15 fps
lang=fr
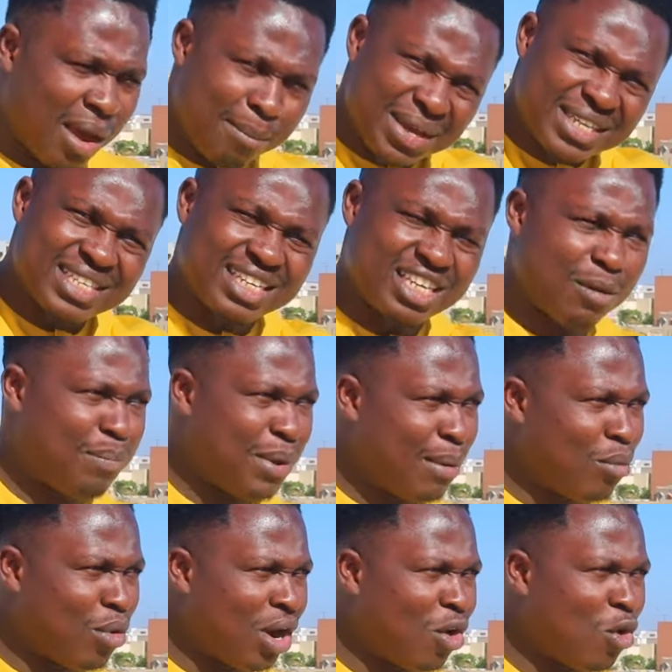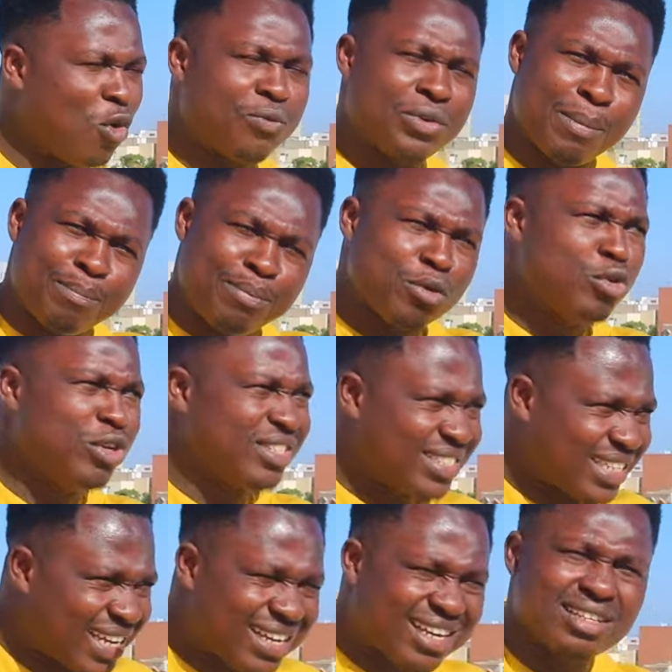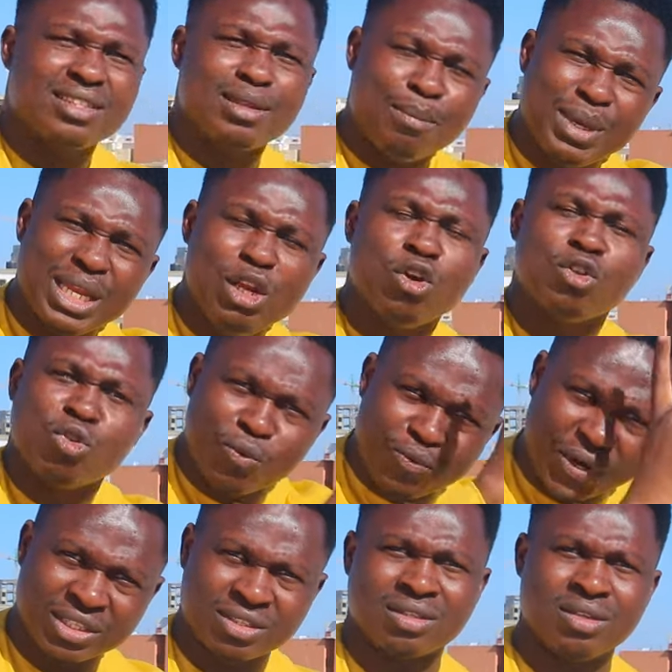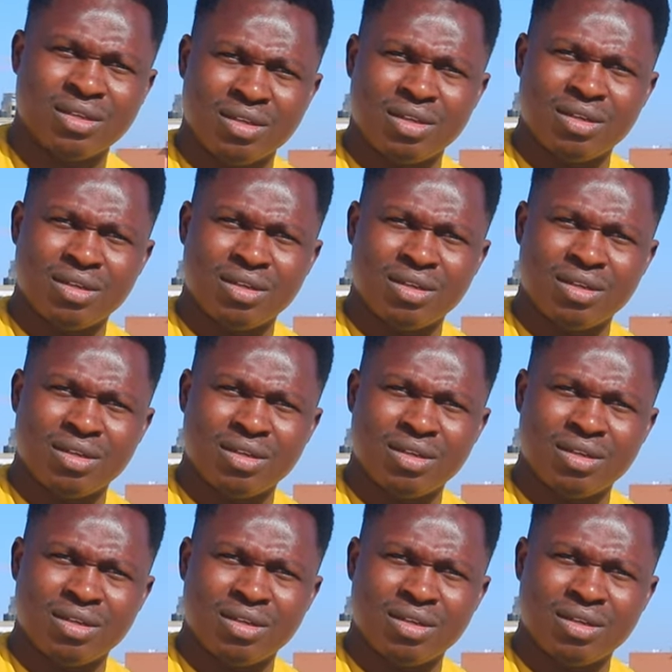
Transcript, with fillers: mes équipes et moi, on fait plus de 50 millions de ventes.